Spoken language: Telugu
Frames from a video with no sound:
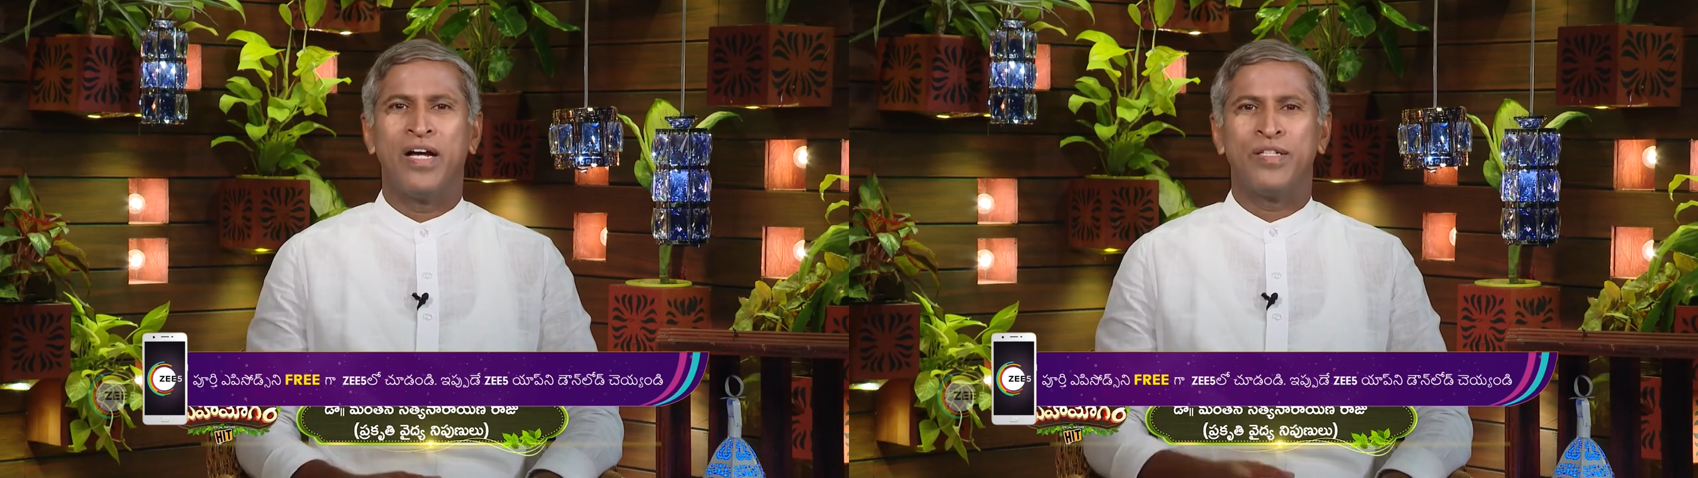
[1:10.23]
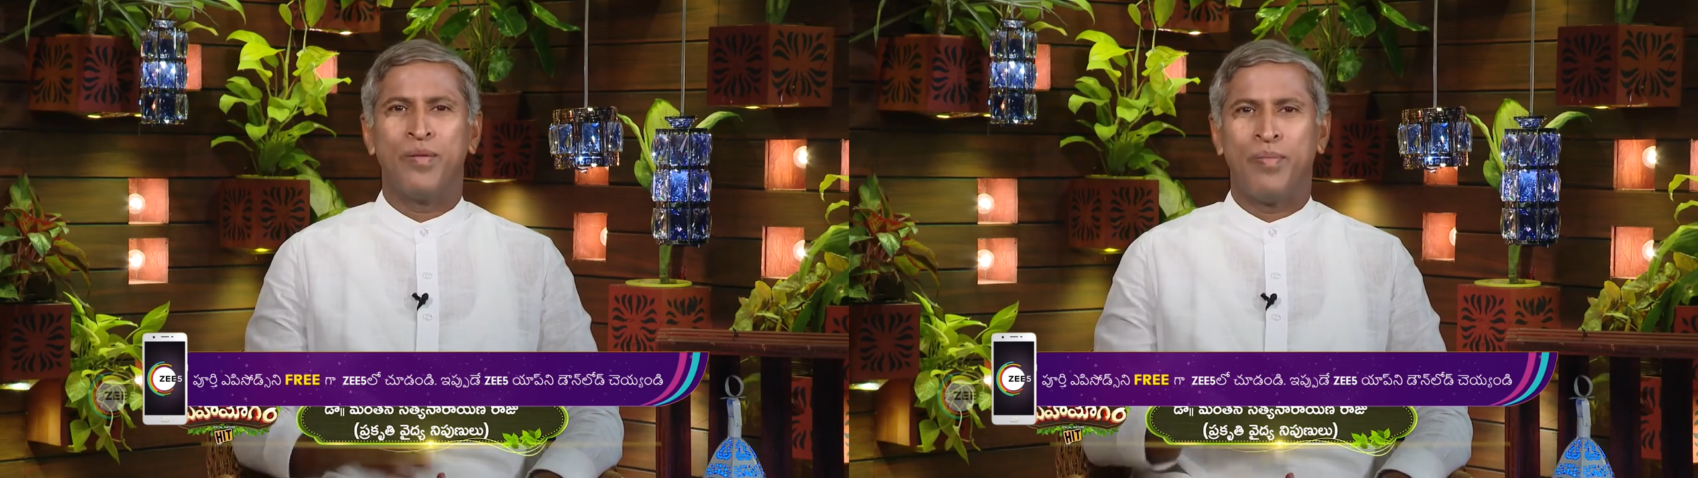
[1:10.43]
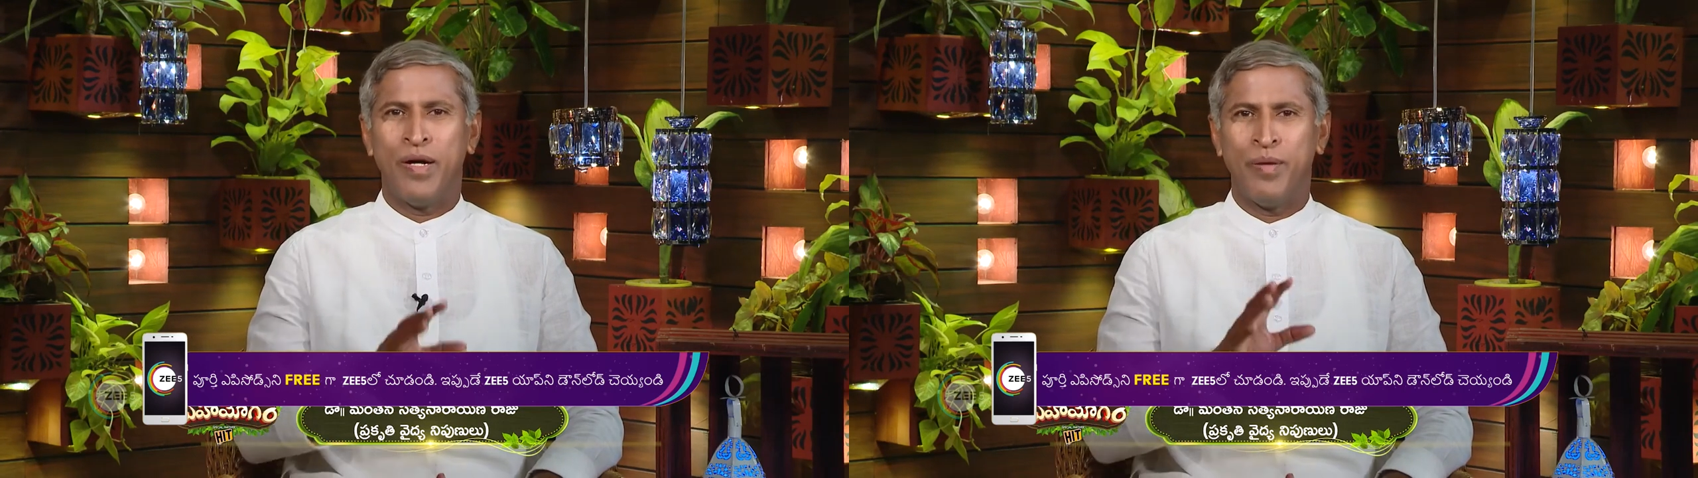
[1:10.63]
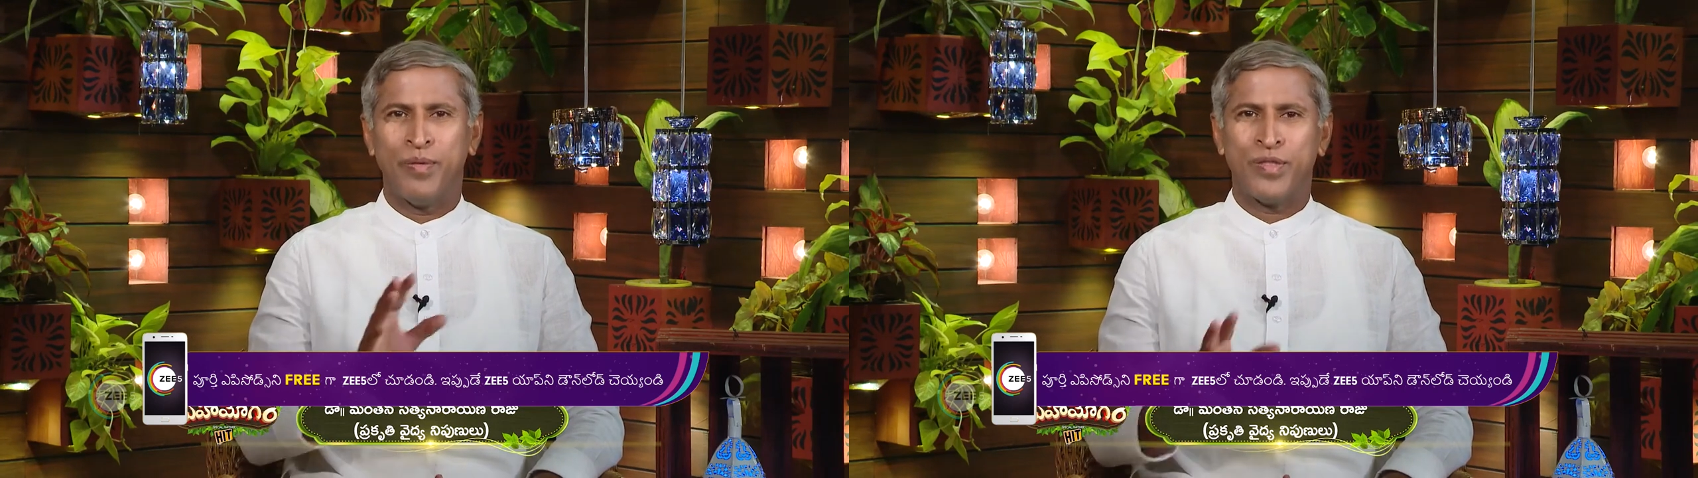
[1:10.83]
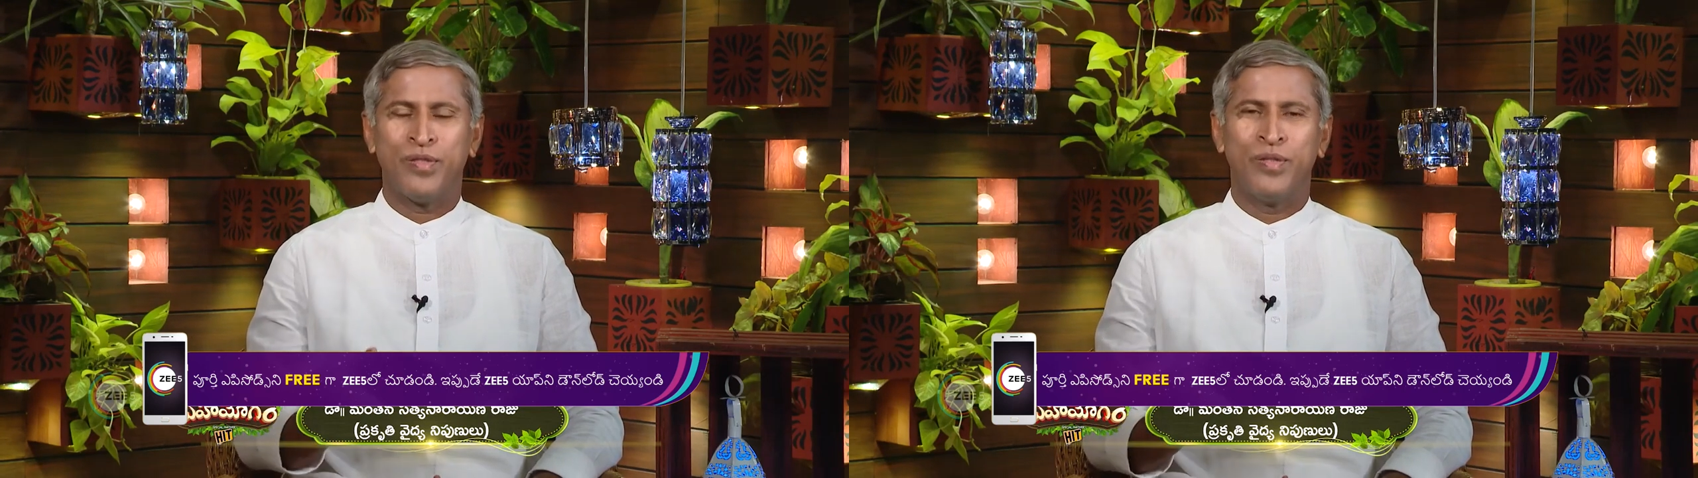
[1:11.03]
అసలు పళ్ళు
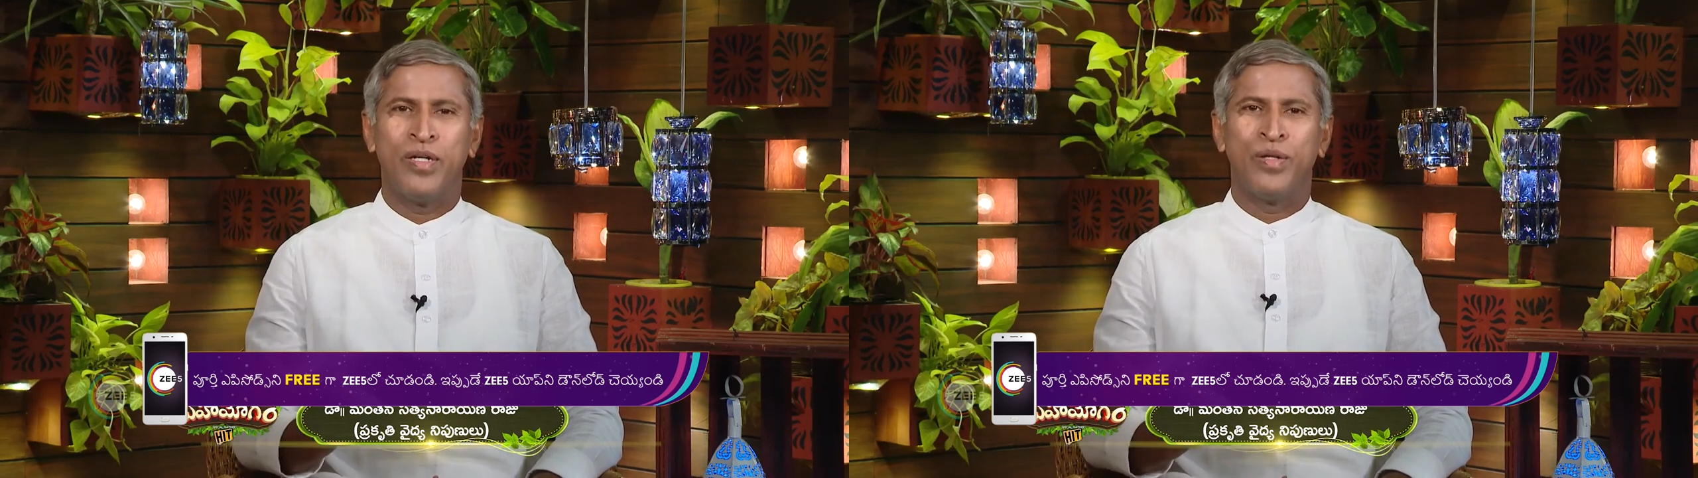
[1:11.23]
పుచ్చో